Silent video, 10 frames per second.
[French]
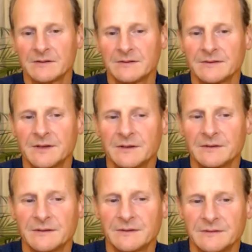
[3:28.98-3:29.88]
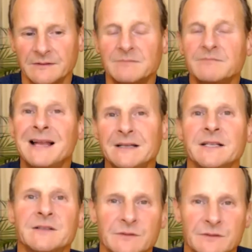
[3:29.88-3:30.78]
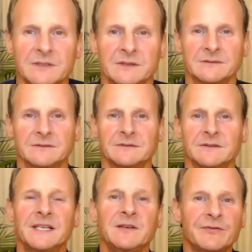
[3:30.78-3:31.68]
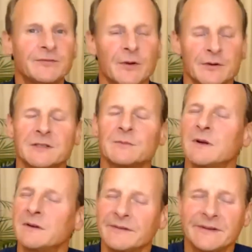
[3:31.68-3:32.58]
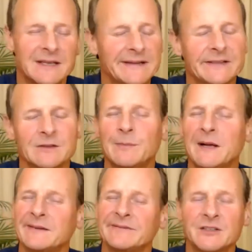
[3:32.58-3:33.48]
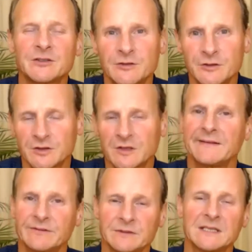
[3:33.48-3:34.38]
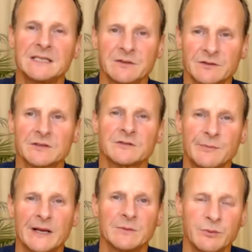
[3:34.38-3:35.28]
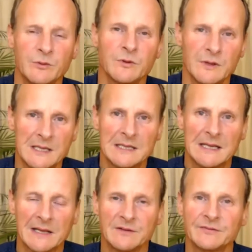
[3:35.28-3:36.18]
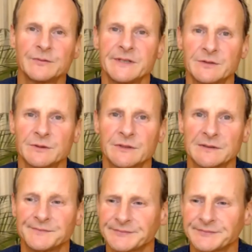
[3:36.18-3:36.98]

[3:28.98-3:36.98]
le, le mal des autres qui forcément, quelque part, va suggérer votre innocence par rapport la faute des autres.